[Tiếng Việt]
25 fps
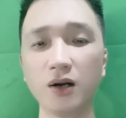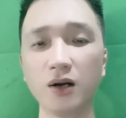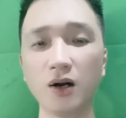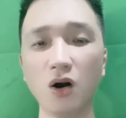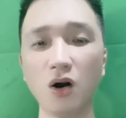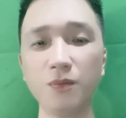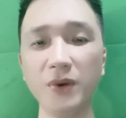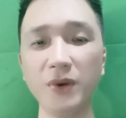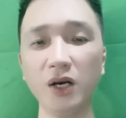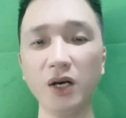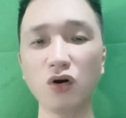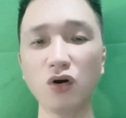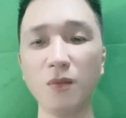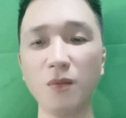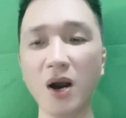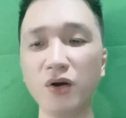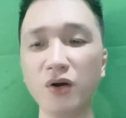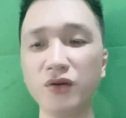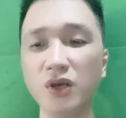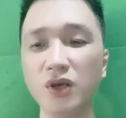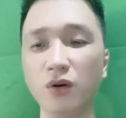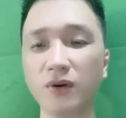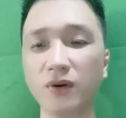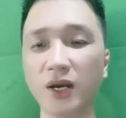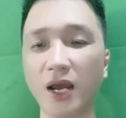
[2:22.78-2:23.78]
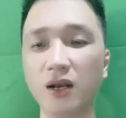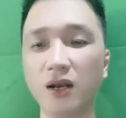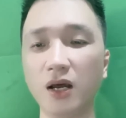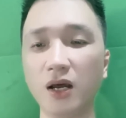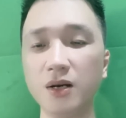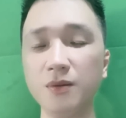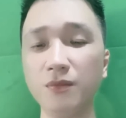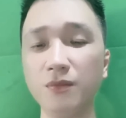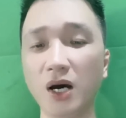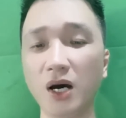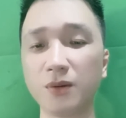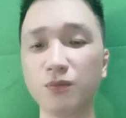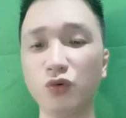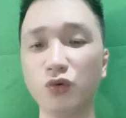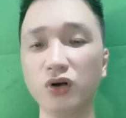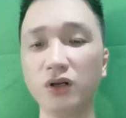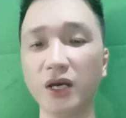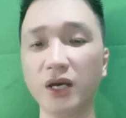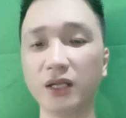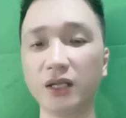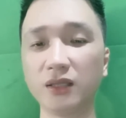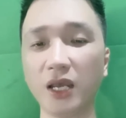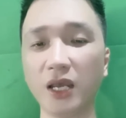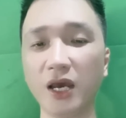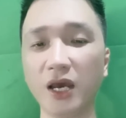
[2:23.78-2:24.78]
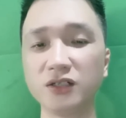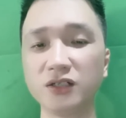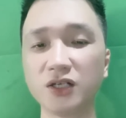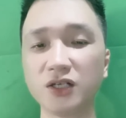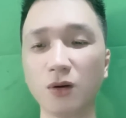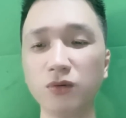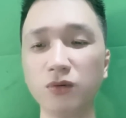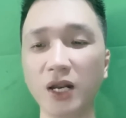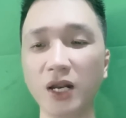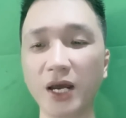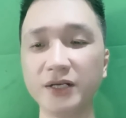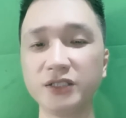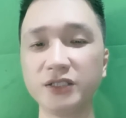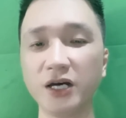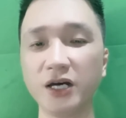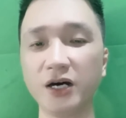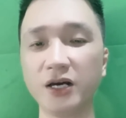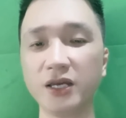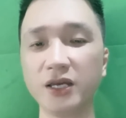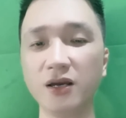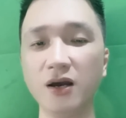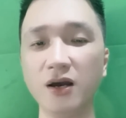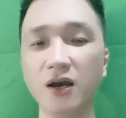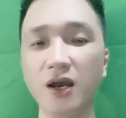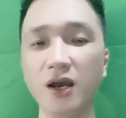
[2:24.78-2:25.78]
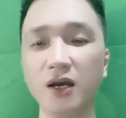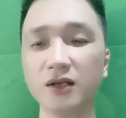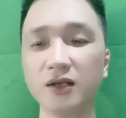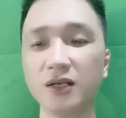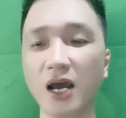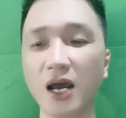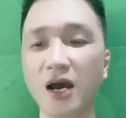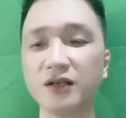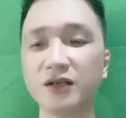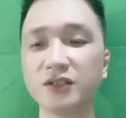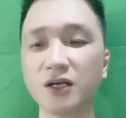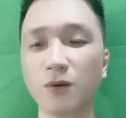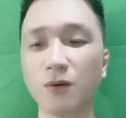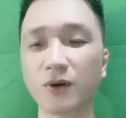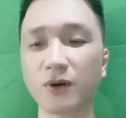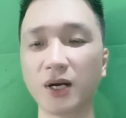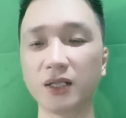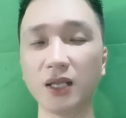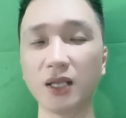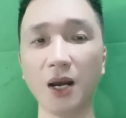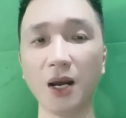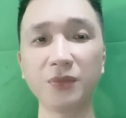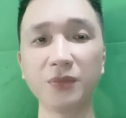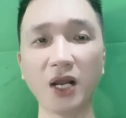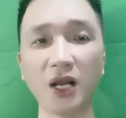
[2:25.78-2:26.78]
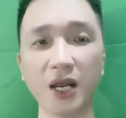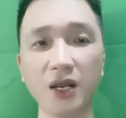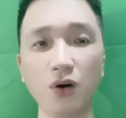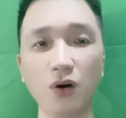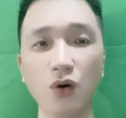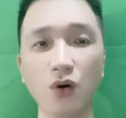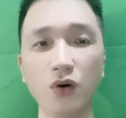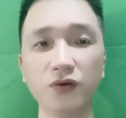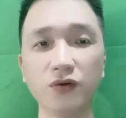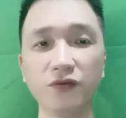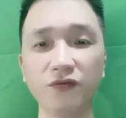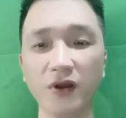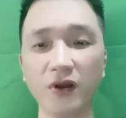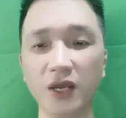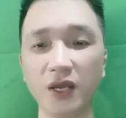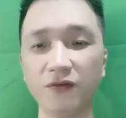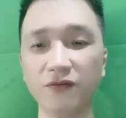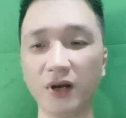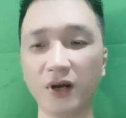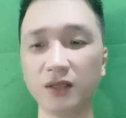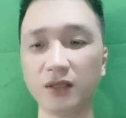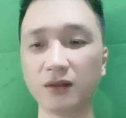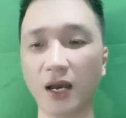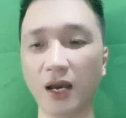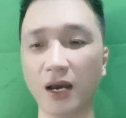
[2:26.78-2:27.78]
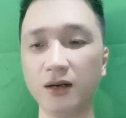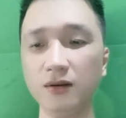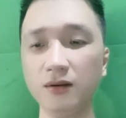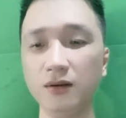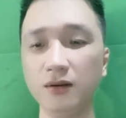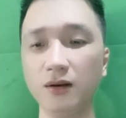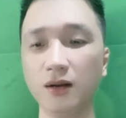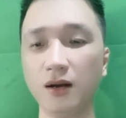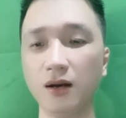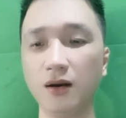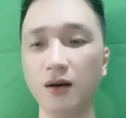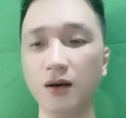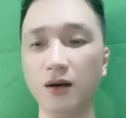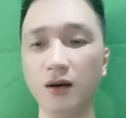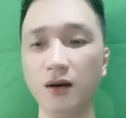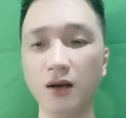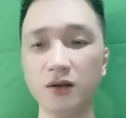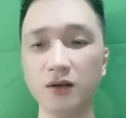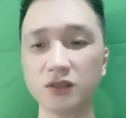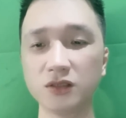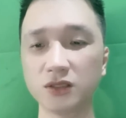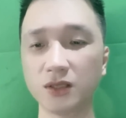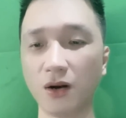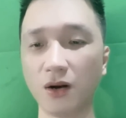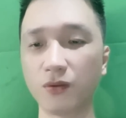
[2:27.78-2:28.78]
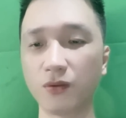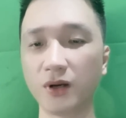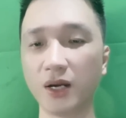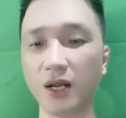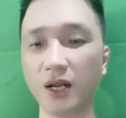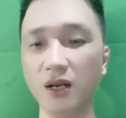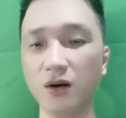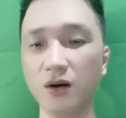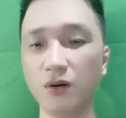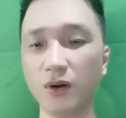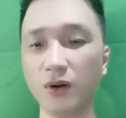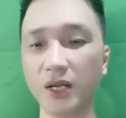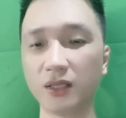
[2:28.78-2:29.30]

không biết có bao nhiêu kẻ lớn mật muốn nghịch thiền chống lại trời, đã ở trong cái tháp này hồn vì phách tán. Sau khi lưu